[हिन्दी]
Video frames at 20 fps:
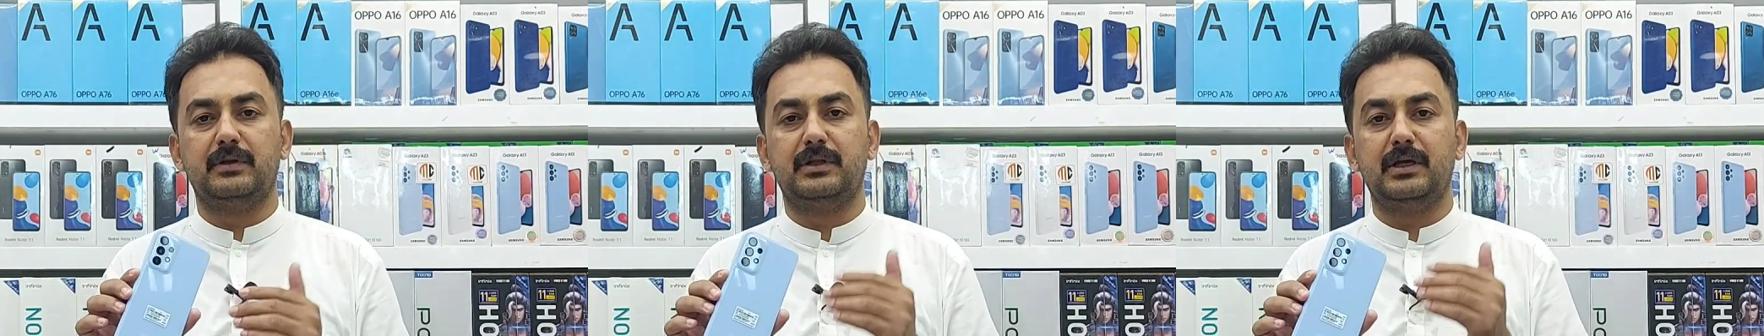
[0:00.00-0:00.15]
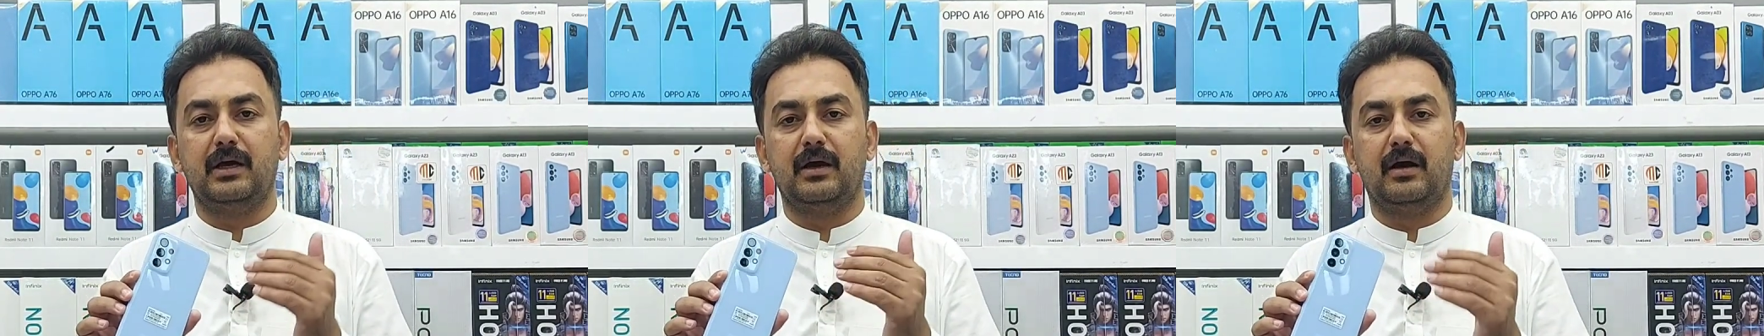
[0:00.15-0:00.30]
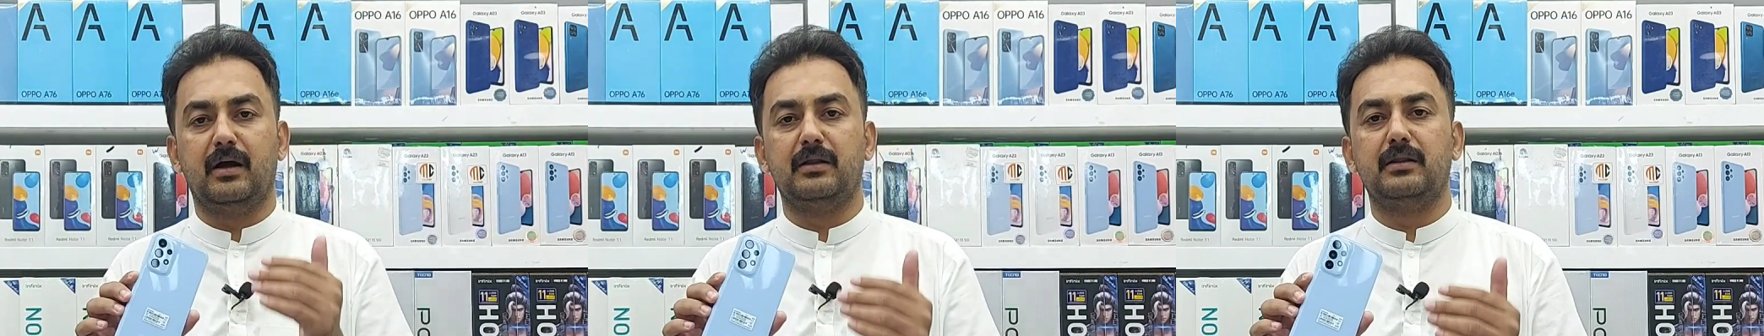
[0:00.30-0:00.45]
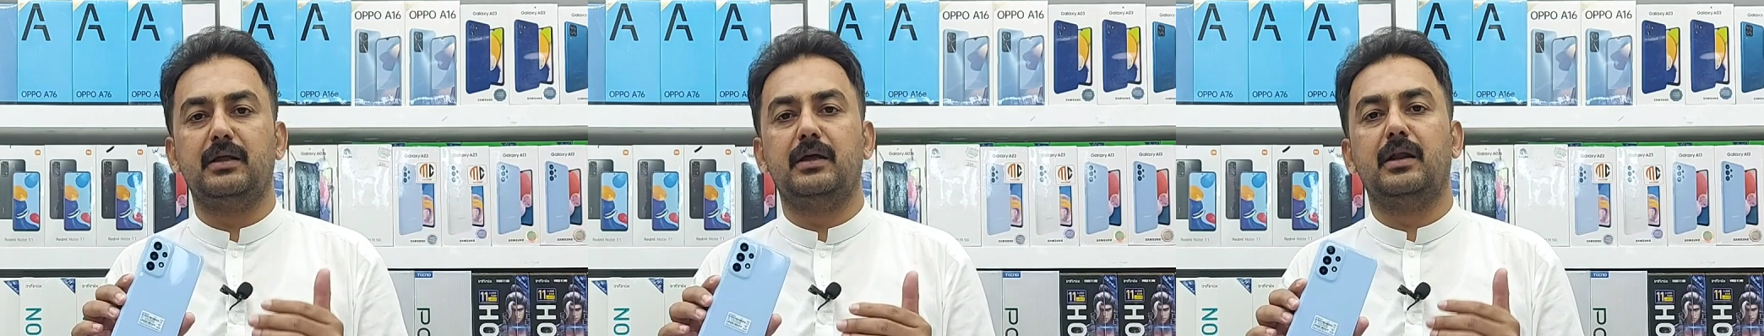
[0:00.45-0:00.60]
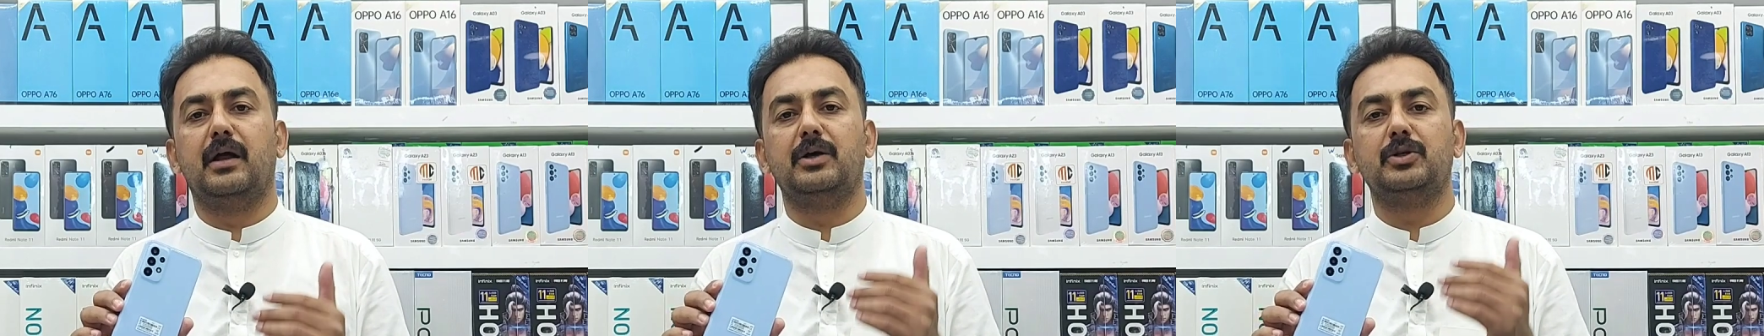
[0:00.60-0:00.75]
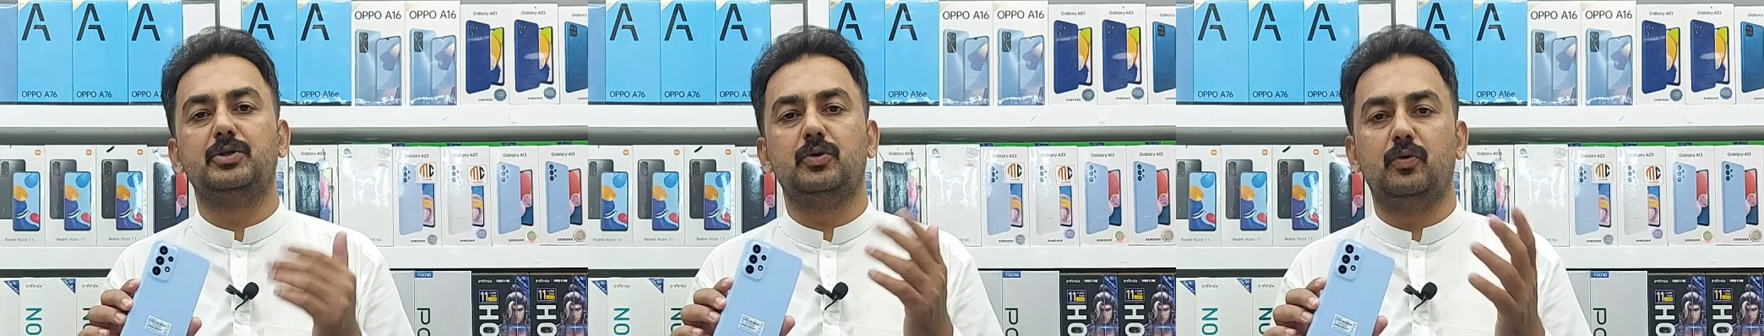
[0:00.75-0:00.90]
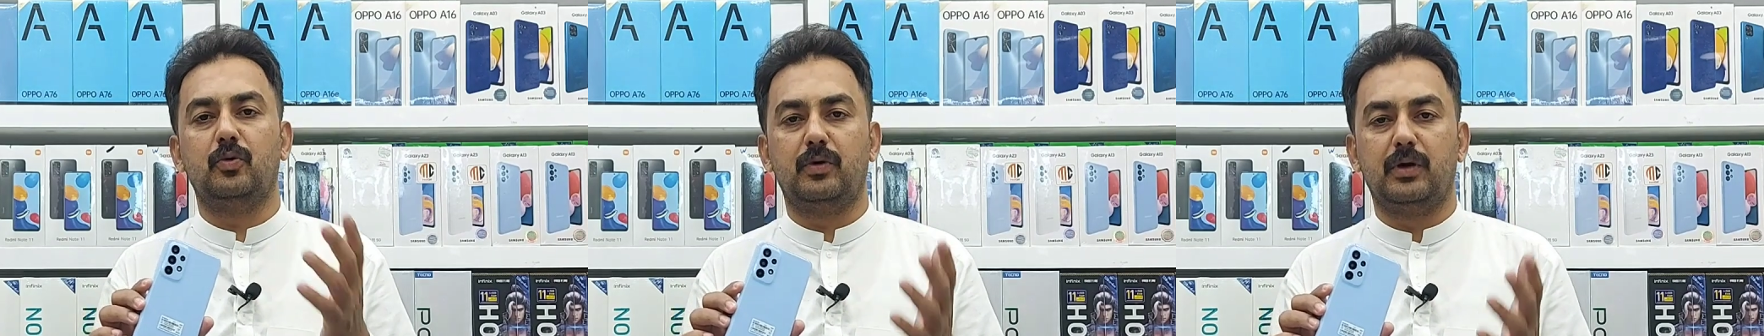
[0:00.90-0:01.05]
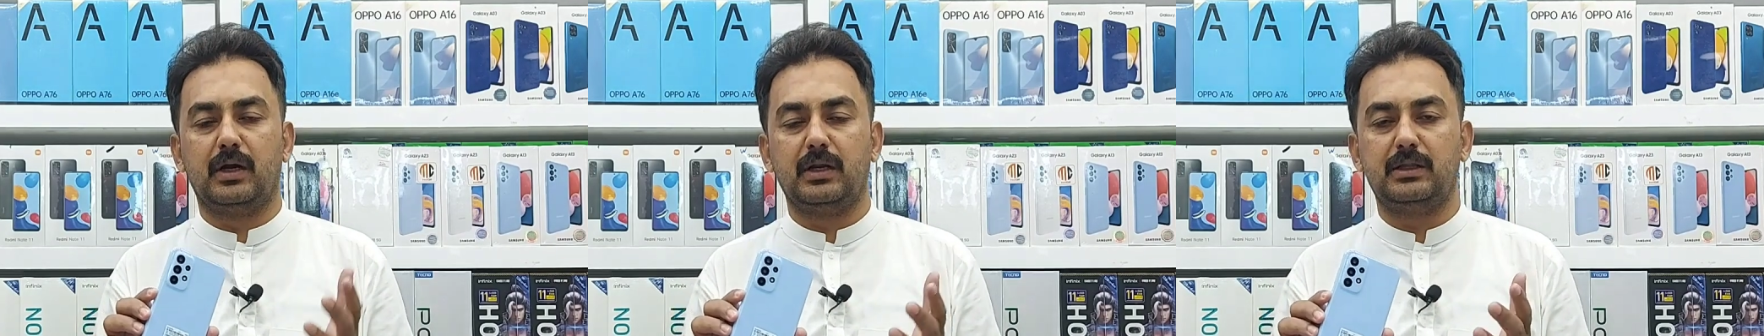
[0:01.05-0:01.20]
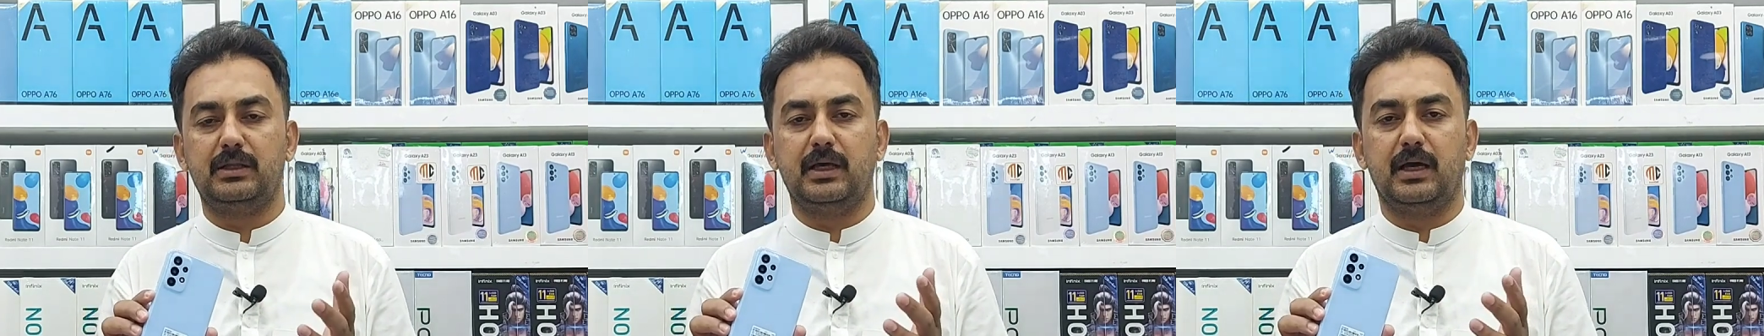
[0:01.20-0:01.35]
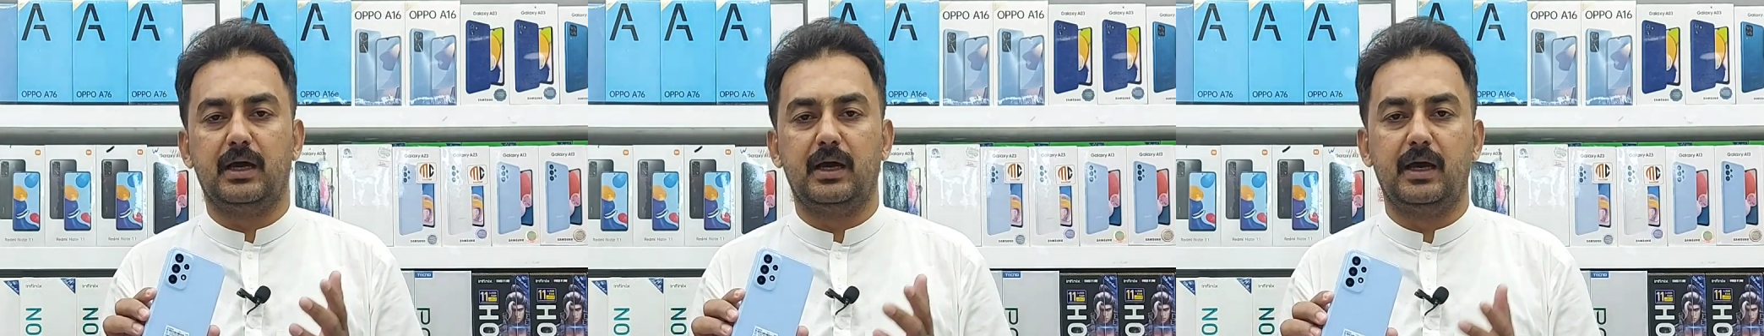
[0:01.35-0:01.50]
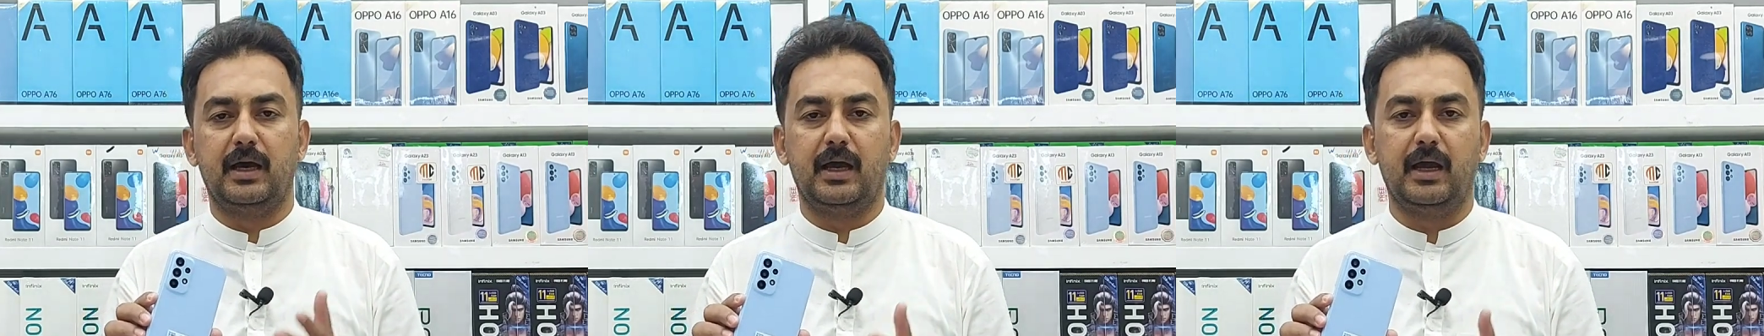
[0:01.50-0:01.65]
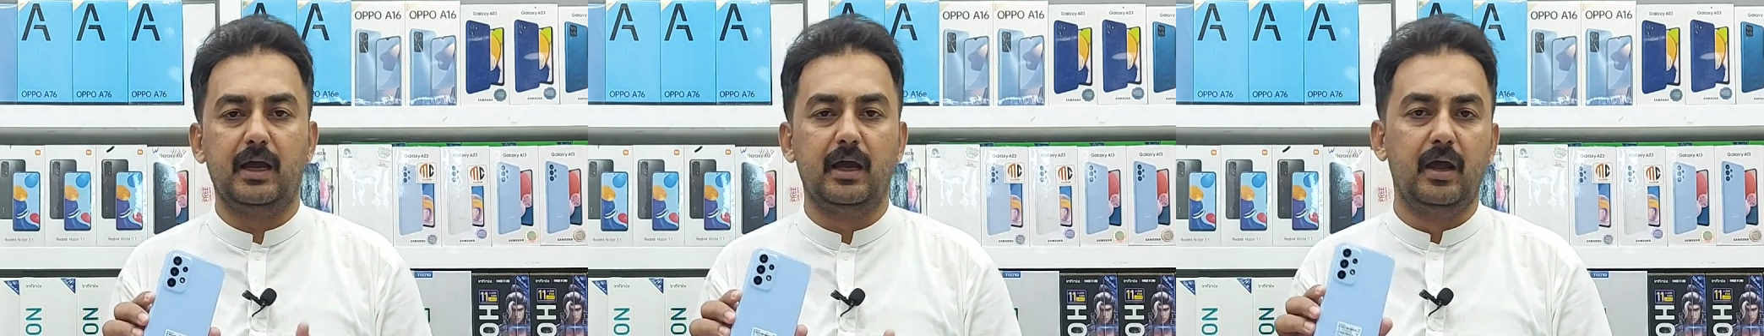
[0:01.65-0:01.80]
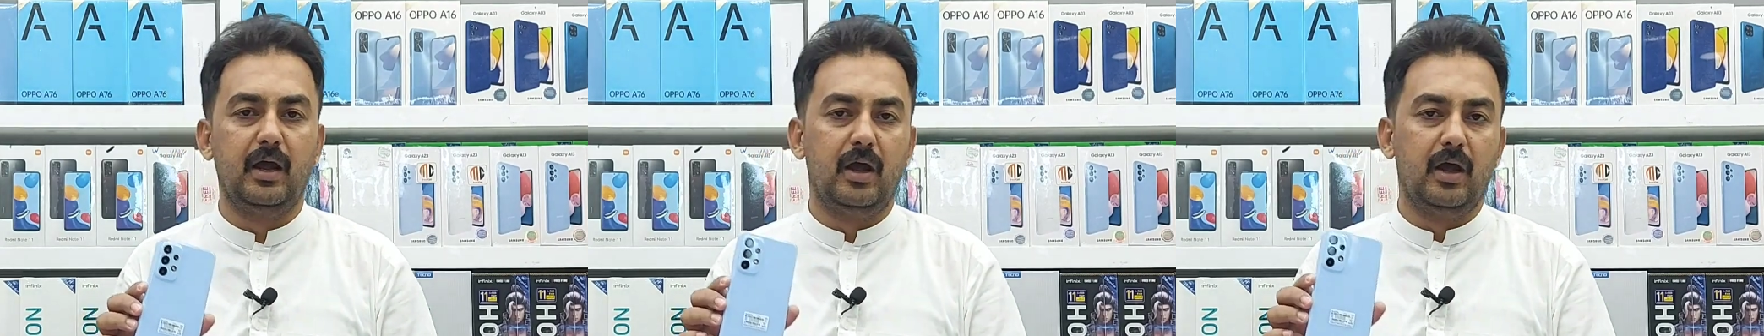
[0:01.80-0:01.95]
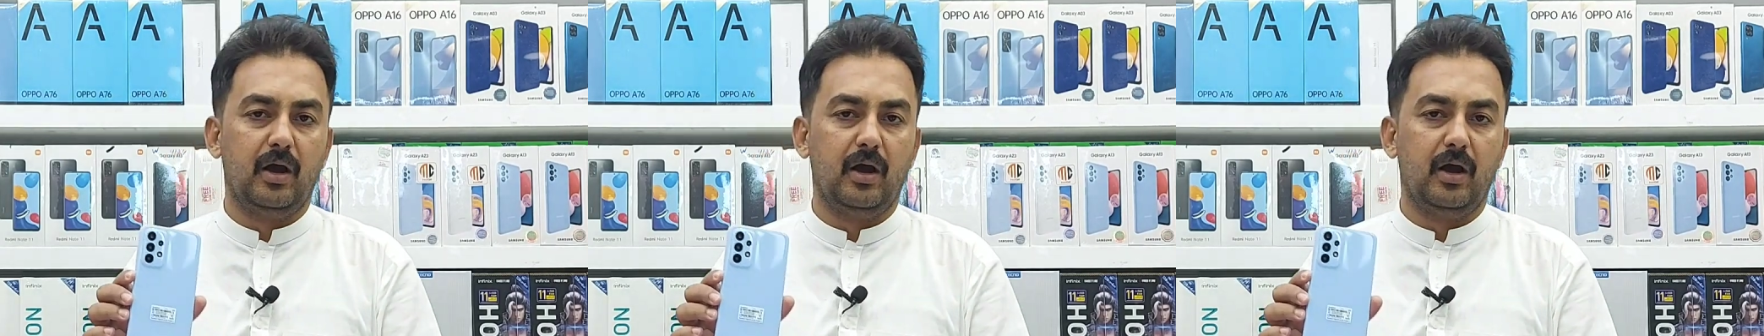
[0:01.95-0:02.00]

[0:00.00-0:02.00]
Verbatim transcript: ध्यान देना शुरू कर दिया है